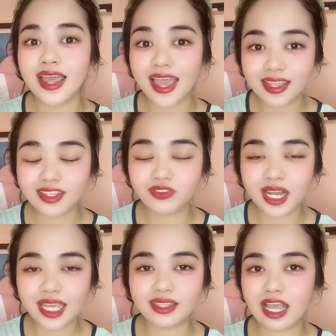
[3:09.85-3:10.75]
And
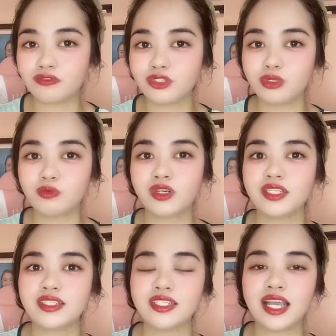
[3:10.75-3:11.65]
right
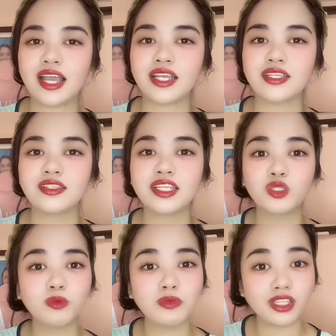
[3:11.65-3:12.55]
afterwards, guys, this
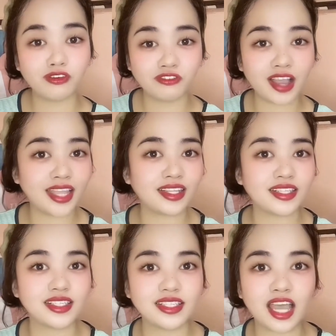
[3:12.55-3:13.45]
will be the
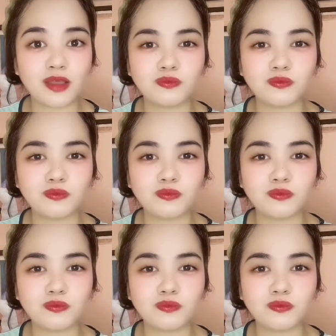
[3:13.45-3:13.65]
final step.